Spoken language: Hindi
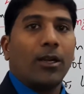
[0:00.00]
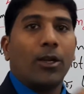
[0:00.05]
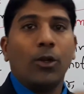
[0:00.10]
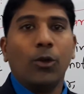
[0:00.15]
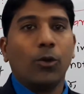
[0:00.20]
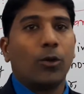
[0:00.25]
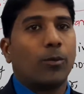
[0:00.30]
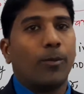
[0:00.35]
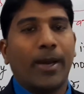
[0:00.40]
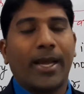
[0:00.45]

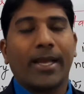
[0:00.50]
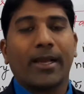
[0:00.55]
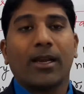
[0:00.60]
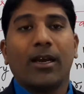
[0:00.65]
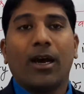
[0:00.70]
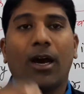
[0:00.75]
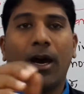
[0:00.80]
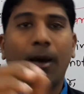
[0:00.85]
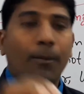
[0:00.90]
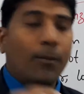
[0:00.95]
लुक बैक
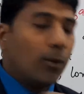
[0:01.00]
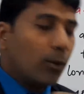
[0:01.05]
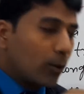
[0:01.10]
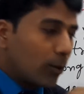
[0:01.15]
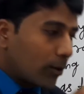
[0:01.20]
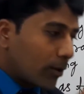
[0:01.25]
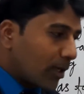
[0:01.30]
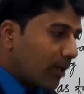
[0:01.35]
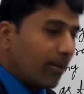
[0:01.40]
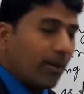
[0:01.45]
हम लोग
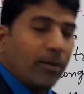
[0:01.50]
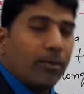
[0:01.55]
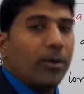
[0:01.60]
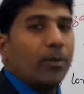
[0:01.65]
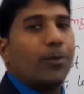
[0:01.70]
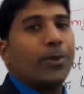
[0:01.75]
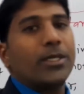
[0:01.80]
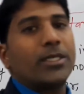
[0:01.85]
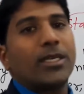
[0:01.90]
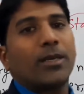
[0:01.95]
को कभी भी
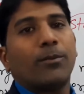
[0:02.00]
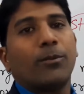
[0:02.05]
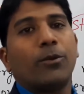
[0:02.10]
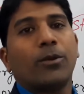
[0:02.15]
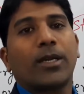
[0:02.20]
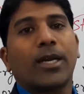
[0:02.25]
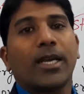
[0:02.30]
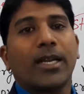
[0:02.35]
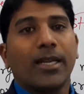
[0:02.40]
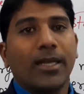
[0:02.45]
पीछे
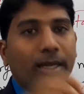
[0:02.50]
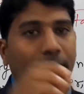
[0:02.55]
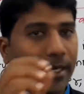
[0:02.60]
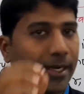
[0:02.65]
मुड़कर